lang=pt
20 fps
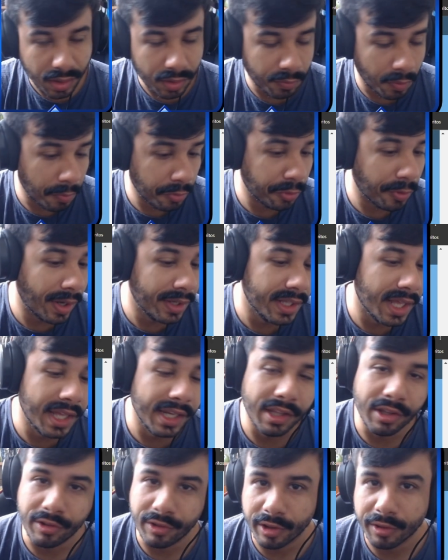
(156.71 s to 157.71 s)
vamos guardar
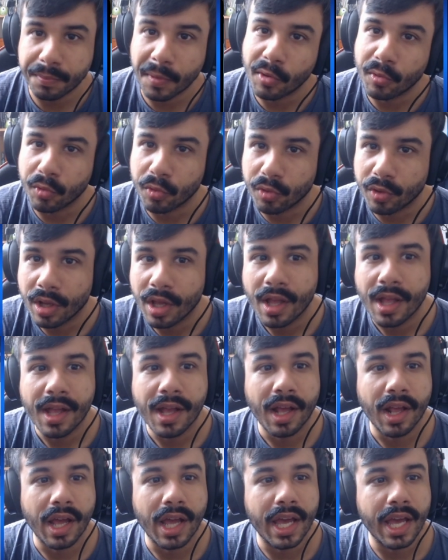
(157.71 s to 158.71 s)
energias para os,
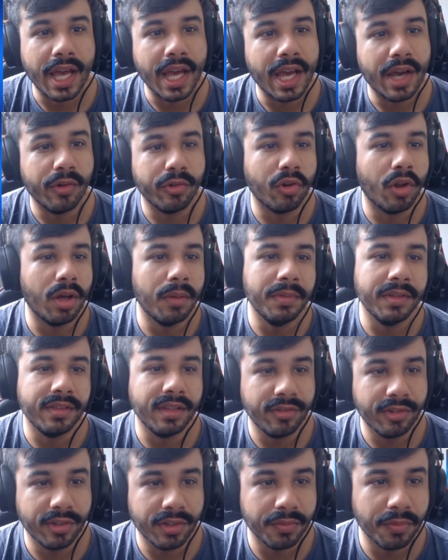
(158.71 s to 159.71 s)
é, os
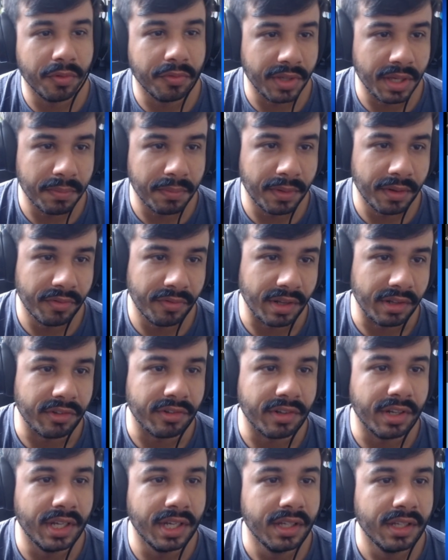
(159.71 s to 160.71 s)
lobbyzinhos que vão vir aí pra
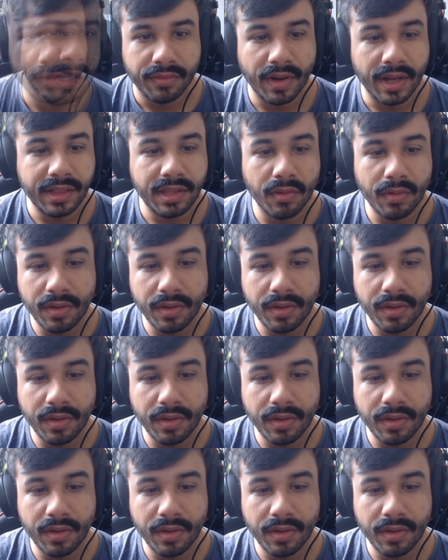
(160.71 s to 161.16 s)
frente, né? Vai ter um